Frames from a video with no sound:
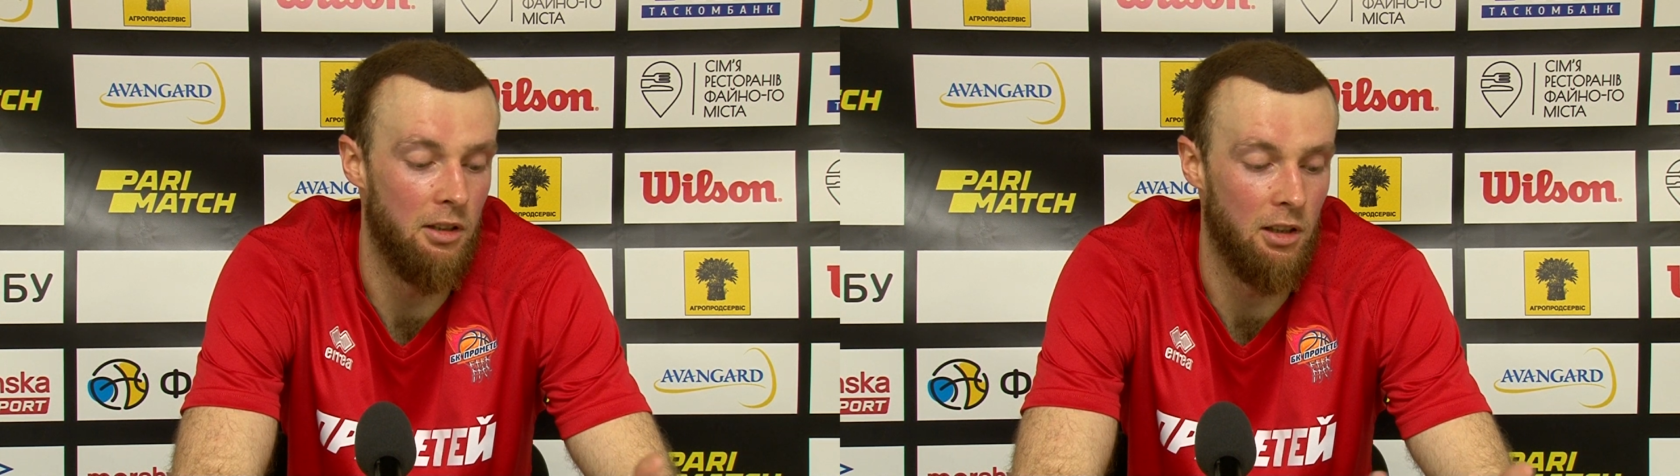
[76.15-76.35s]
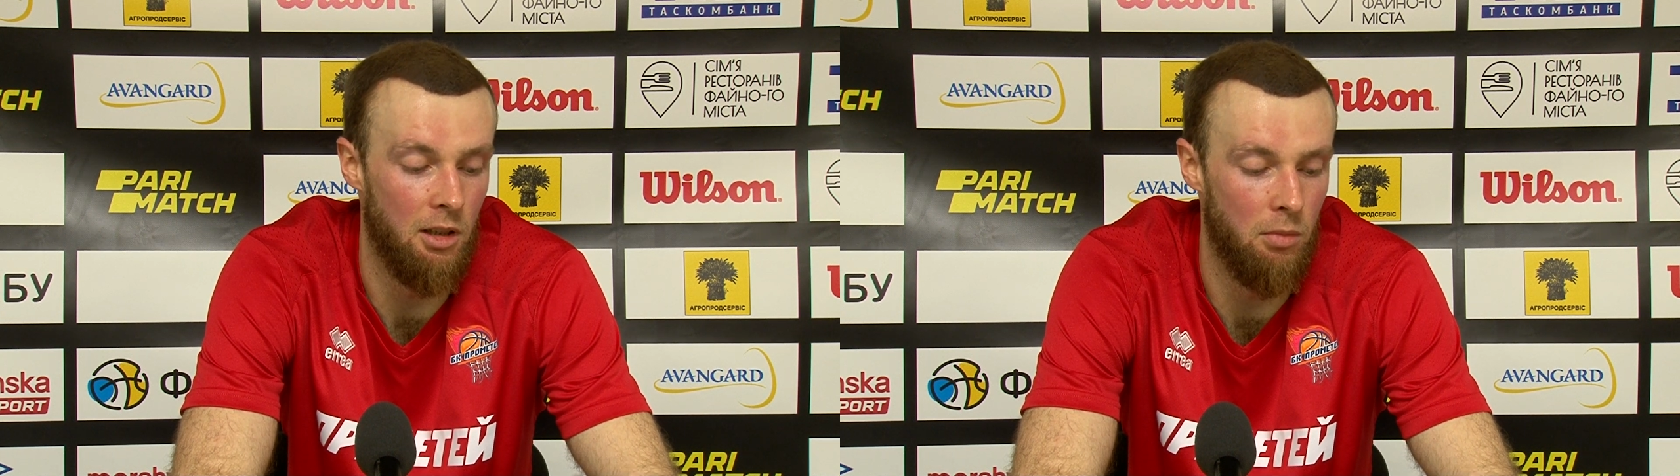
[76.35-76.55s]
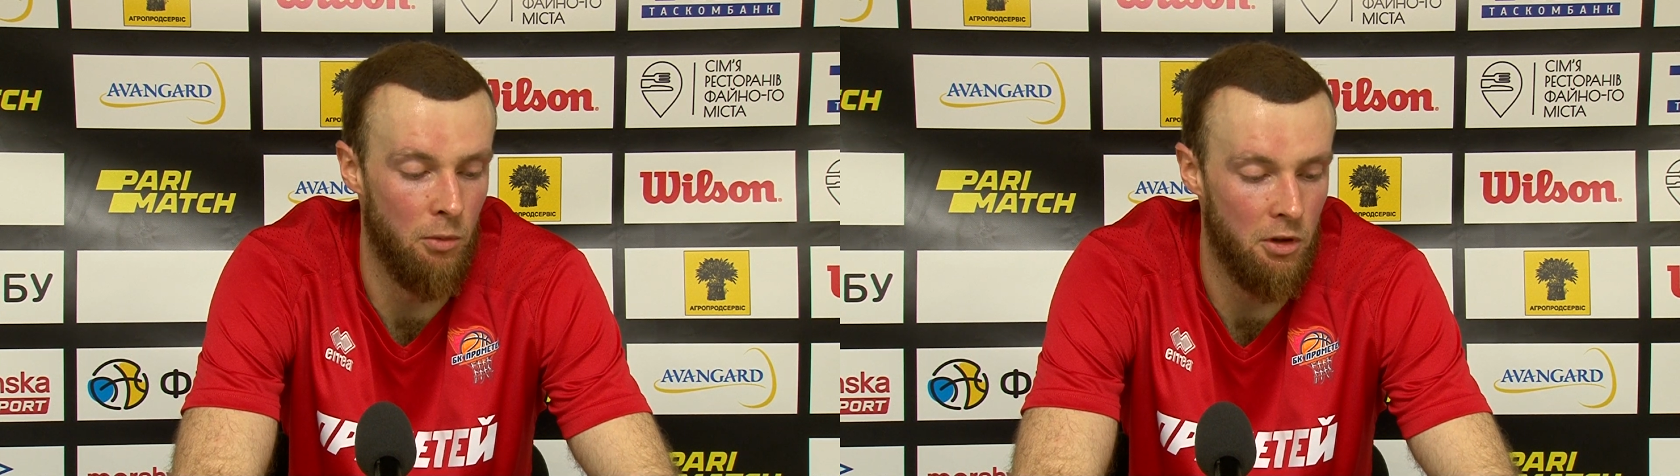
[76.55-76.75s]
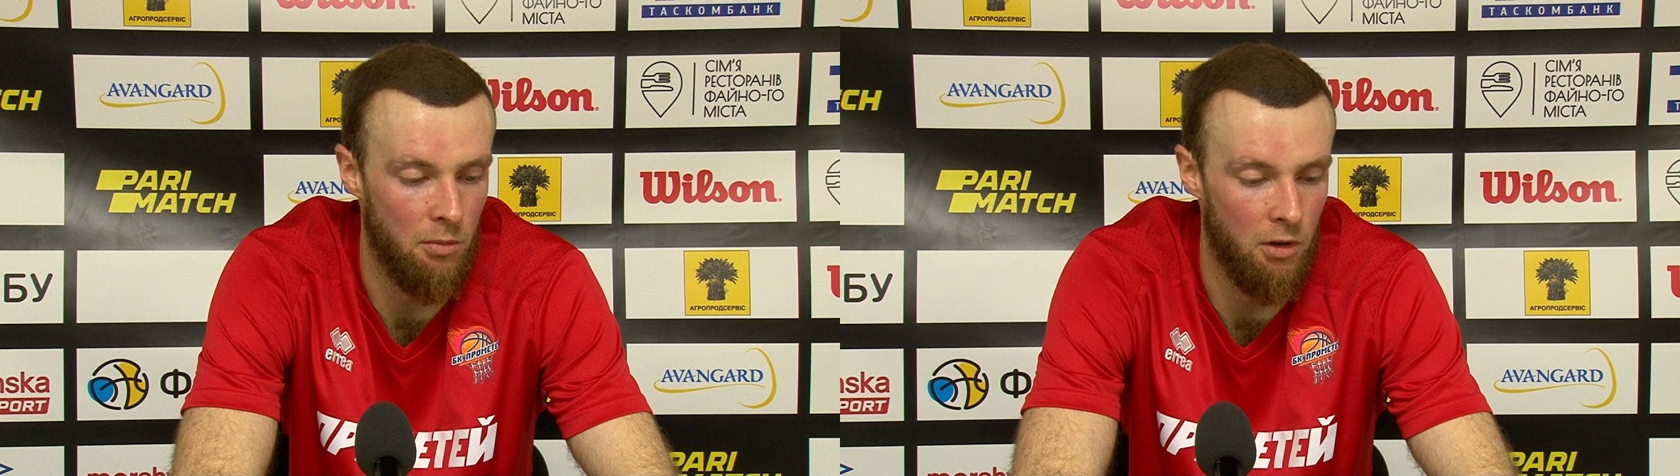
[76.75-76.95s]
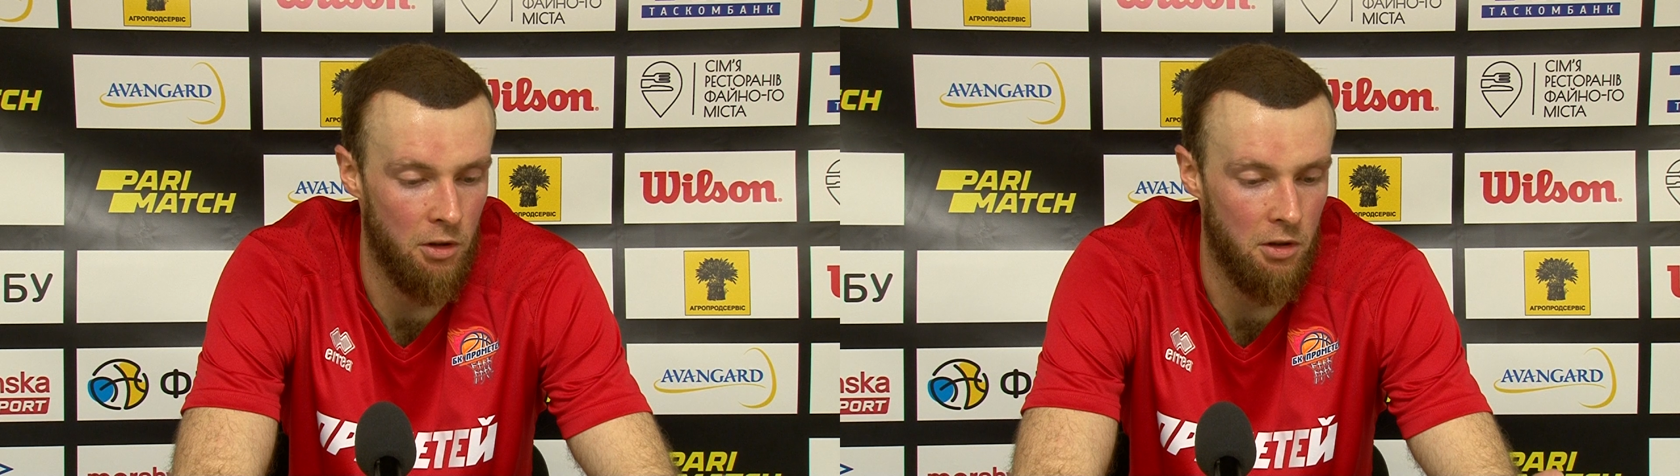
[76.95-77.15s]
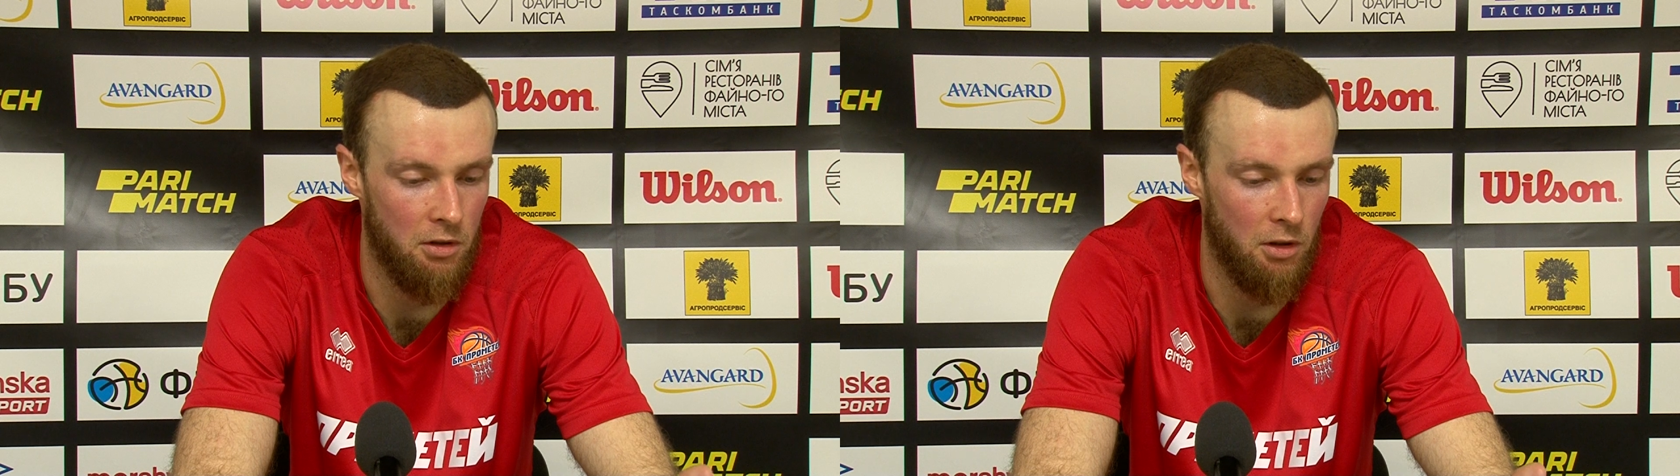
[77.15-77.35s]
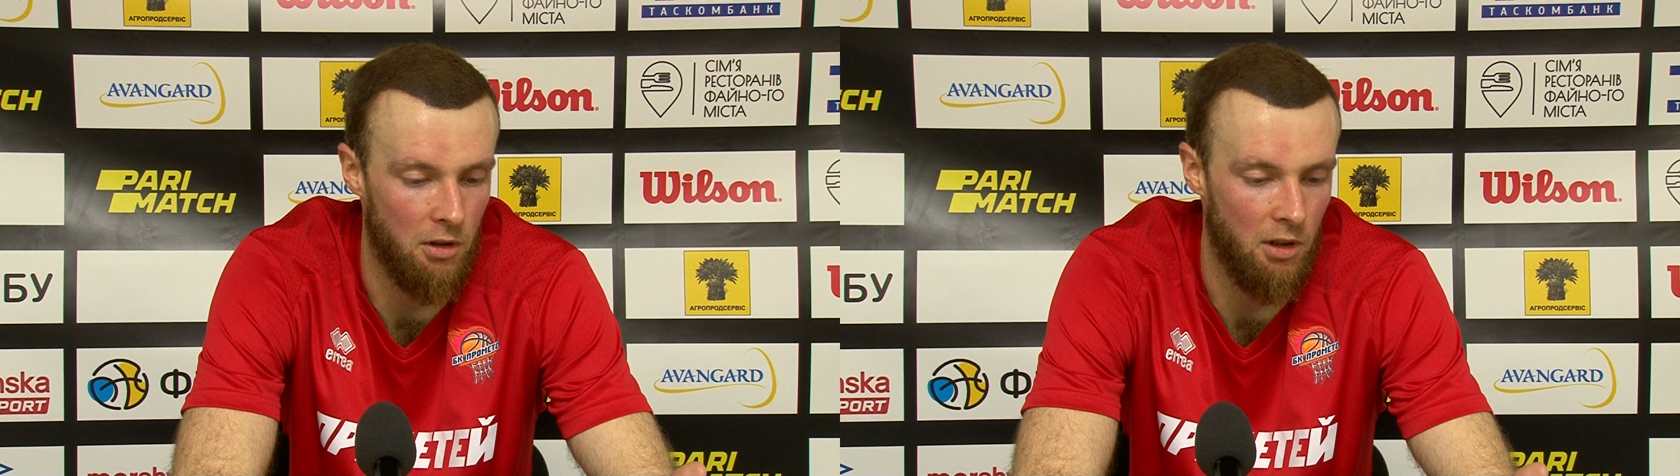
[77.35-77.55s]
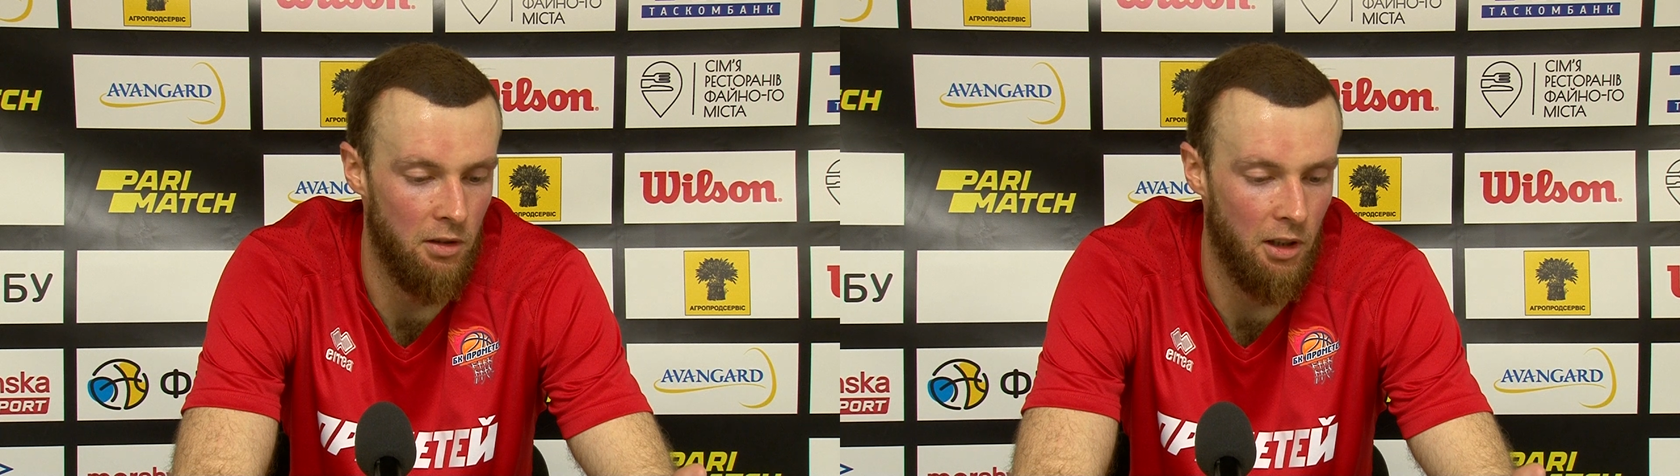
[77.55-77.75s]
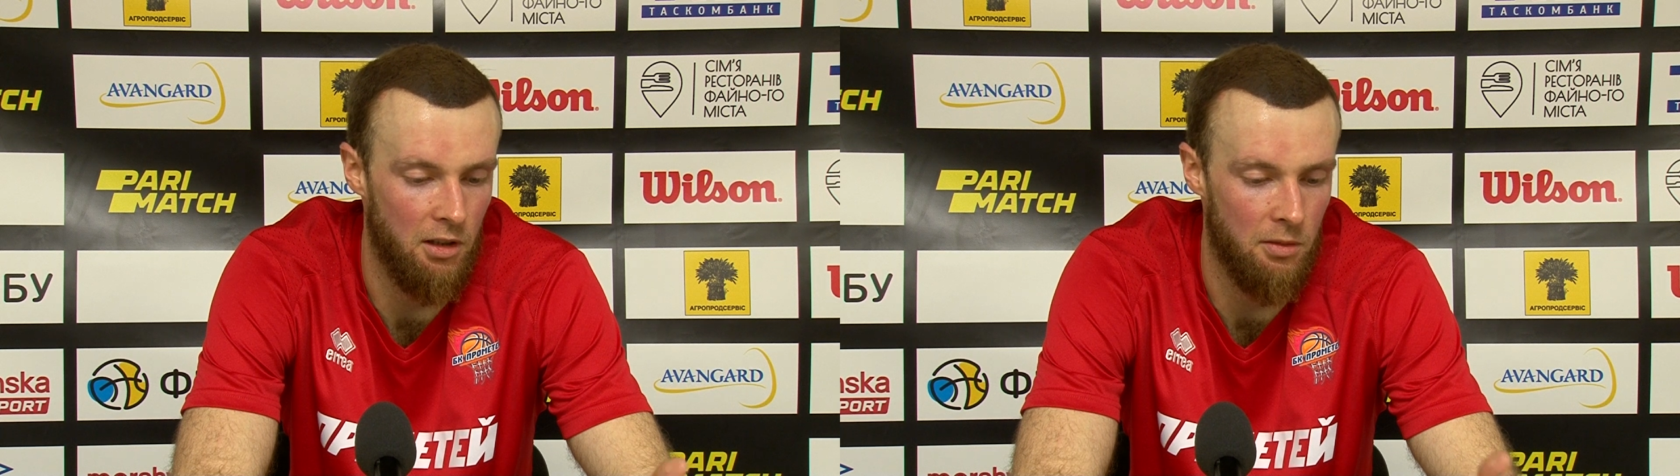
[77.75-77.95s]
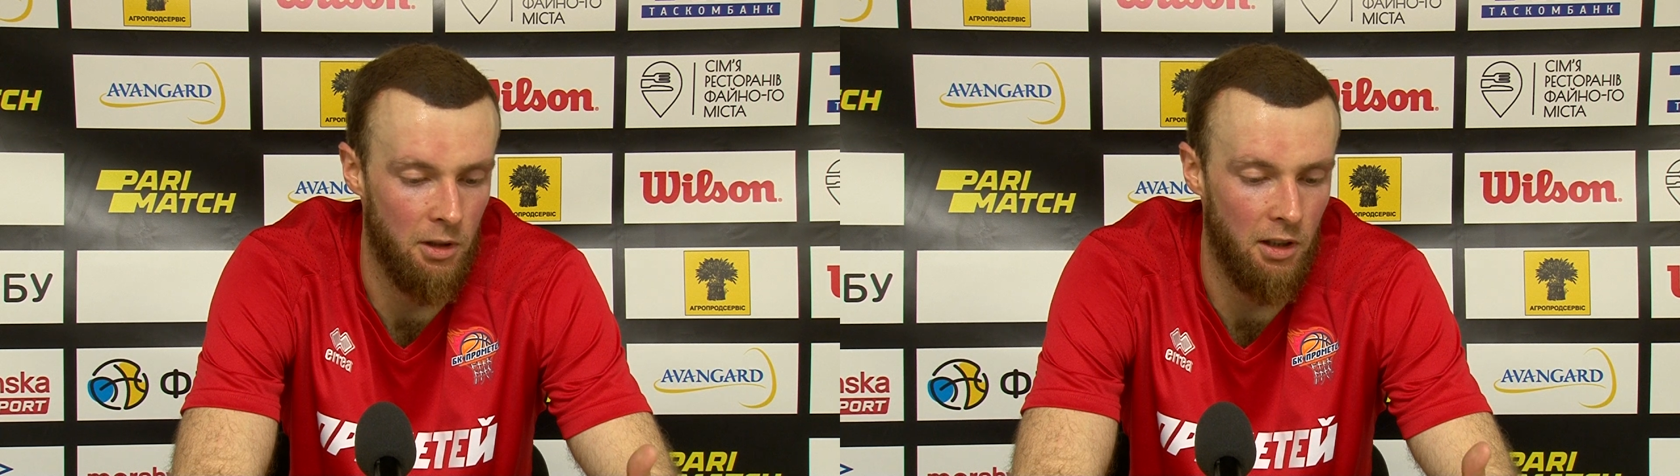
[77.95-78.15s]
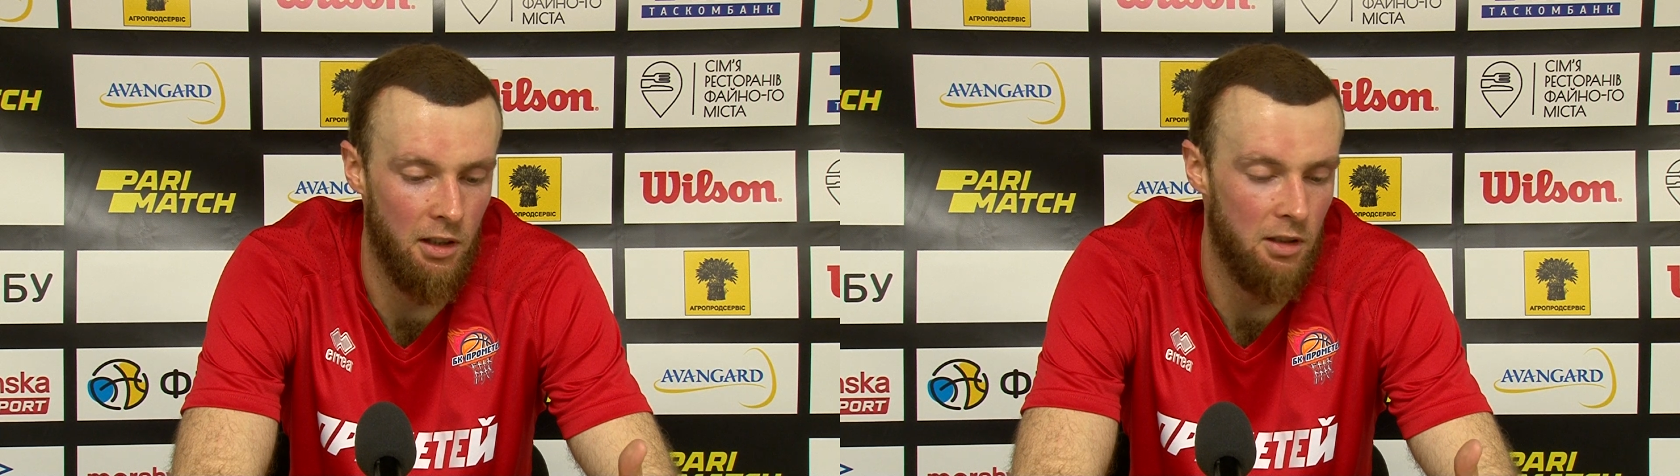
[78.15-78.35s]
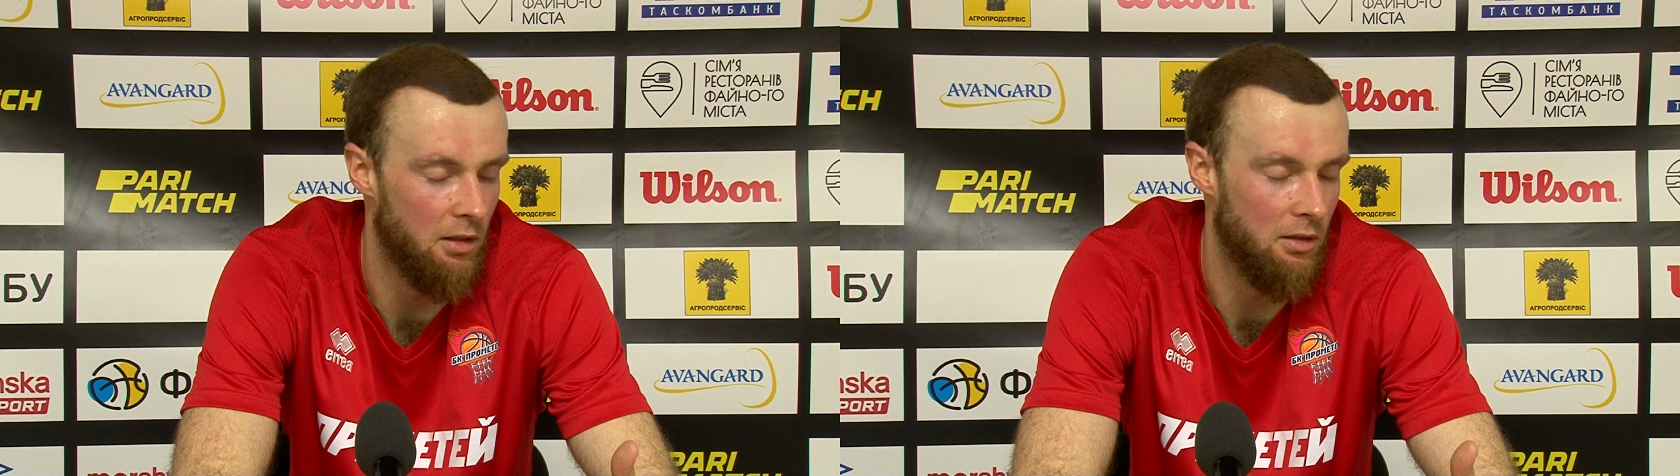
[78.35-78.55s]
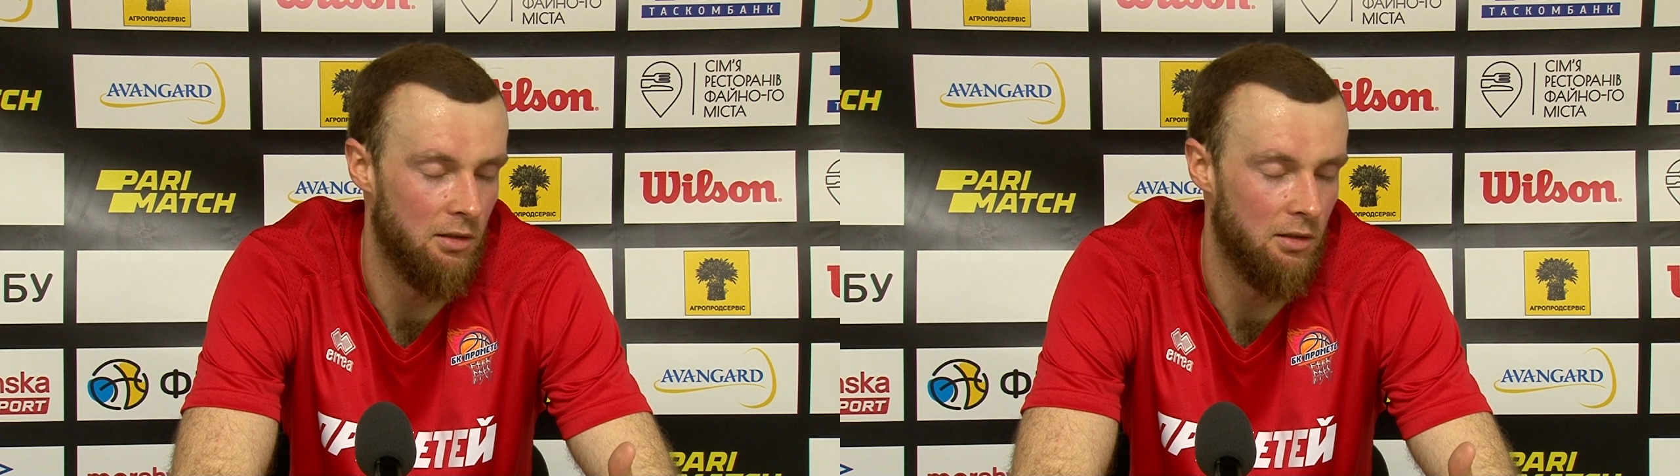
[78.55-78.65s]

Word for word: тогда бы можно было уже что-то говорить, смотреть.